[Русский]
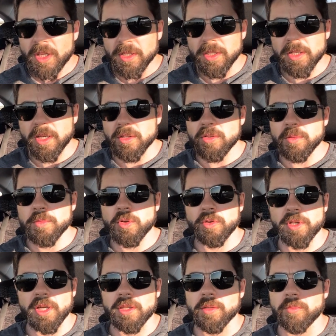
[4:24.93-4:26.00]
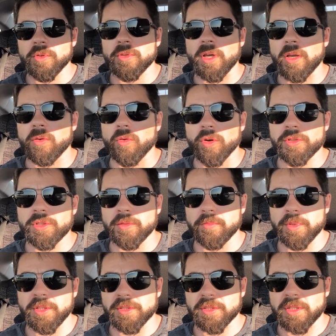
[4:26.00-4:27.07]
и экономику я наблюдаю очень
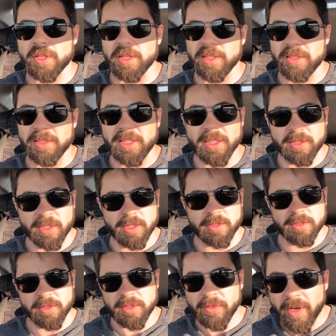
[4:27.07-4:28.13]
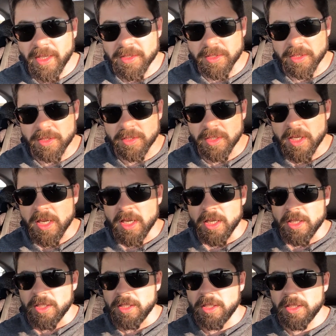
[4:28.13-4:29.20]
близко лет так 20
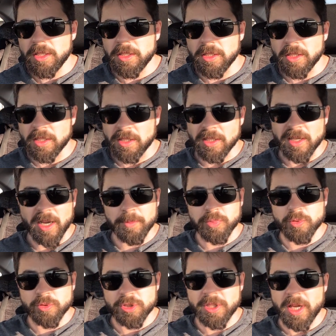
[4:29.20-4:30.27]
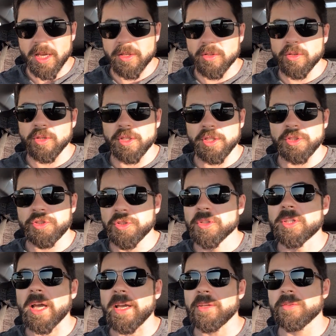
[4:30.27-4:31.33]
и а, обсуждаю ее и
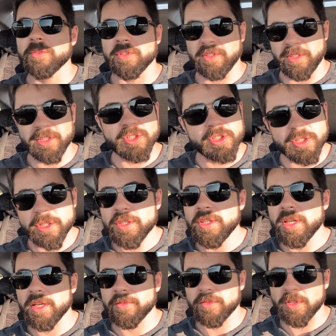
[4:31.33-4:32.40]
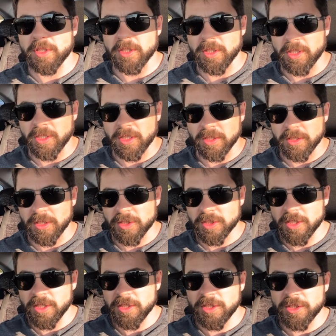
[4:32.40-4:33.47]
читаю ежедневно, а,
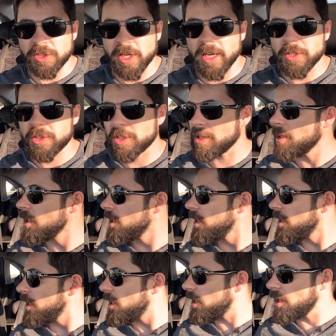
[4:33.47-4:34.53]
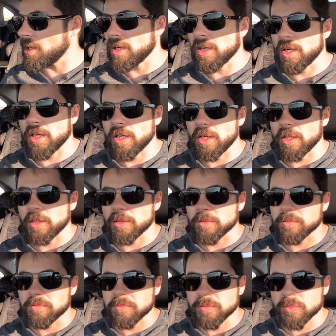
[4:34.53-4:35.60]
ежели не чаще, а,
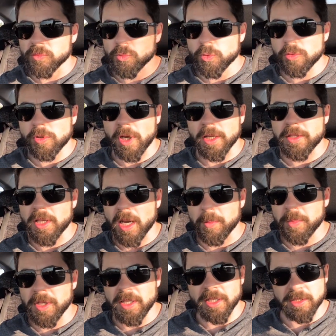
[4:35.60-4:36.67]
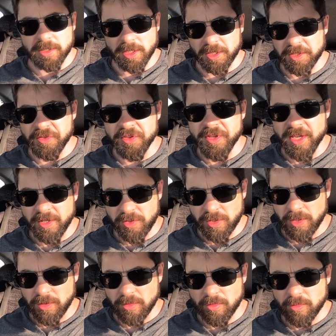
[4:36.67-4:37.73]
ну хотя бы лет так
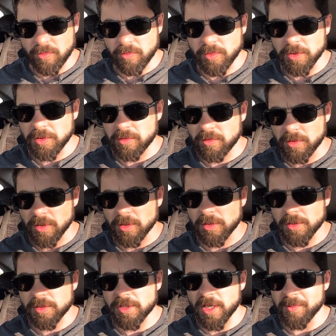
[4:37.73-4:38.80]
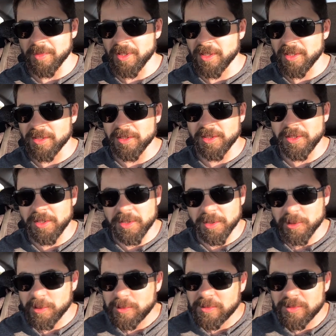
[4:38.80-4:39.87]
10. Вот а, то самое.
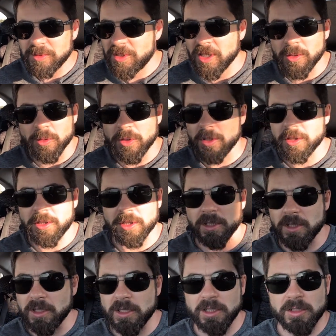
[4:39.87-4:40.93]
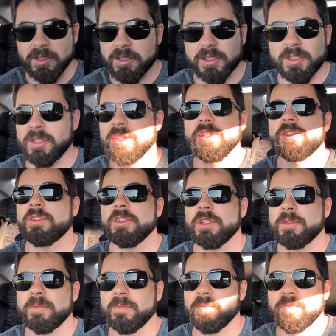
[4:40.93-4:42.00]
И делаю это из
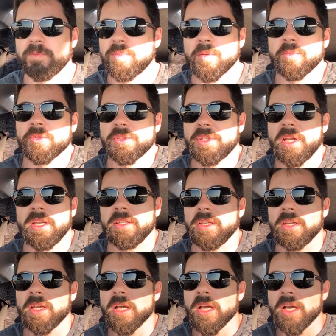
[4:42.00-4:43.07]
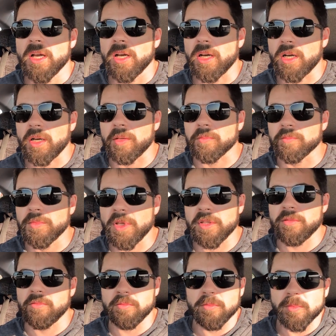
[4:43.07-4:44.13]
личных побуждений. А
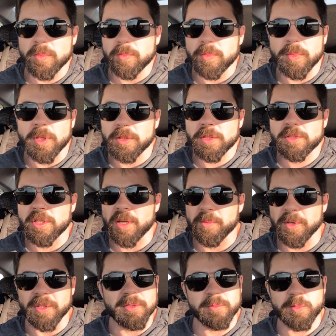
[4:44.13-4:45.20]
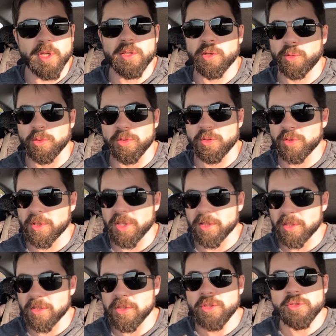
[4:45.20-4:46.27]
мне это самое, мне никто не за
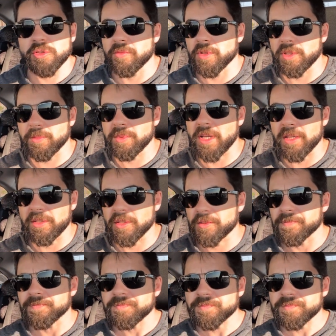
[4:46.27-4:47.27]
это ничего не платит.